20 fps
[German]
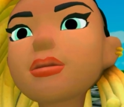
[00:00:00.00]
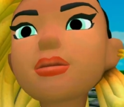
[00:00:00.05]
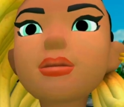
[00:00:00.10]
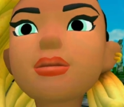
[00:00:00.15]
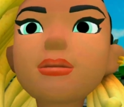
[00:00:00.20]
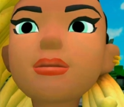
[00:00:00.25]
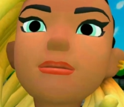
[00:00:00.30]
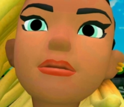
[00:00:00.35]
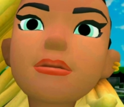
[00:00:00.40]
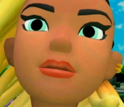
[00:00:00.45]

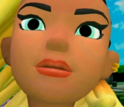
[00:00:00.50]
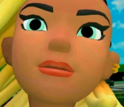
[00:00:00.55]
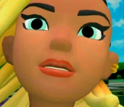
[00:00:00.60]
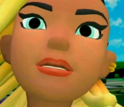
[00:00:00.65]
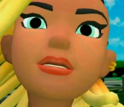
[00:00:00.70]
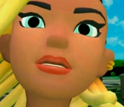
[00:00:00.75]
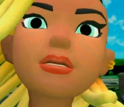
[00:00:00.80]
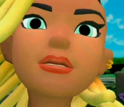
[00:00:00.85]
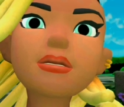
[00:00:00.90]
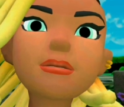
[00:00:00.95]
habt,
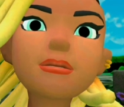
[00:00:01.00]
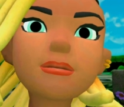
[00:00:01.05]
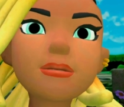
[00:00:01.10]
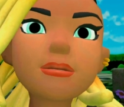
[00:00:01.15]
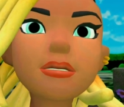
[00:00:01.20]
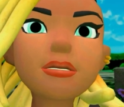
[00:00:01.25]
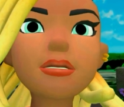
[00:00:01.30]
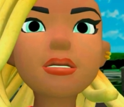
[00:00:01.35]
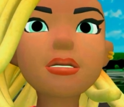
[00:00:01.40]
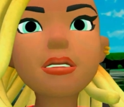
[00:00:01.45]
müsst ihr
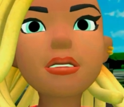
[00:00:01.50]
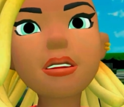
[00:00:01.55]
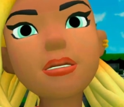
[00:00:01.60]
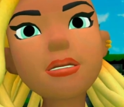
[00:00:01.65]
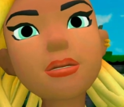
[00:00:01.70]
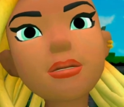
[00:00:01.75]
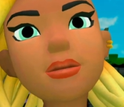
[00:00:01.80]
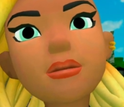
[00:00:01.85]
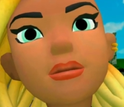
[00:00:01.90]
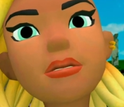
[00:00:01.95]
halt immer
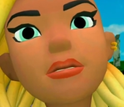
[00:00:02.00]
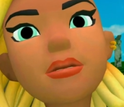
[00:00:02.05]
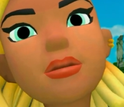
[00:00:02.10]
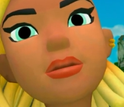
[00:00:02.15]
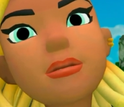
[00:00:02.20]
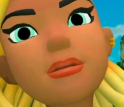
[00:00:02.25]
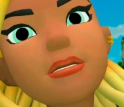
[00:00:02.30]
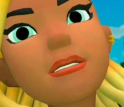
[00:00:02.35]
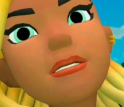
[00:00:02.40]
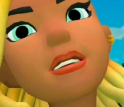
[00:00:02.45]
darauf
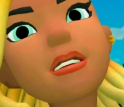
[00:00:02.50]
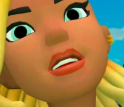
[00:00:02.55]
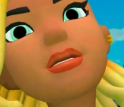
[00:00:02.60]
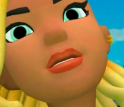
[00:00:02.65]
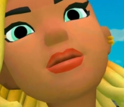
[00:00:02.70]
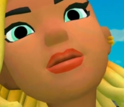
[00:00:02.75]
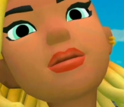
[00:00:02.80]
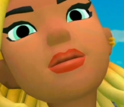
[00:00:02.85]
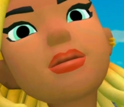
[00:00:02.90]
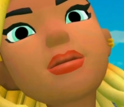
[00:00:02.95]
gefasst
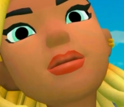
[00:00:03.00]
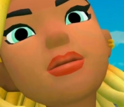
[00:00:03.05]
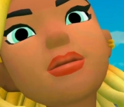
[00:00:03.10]
sein.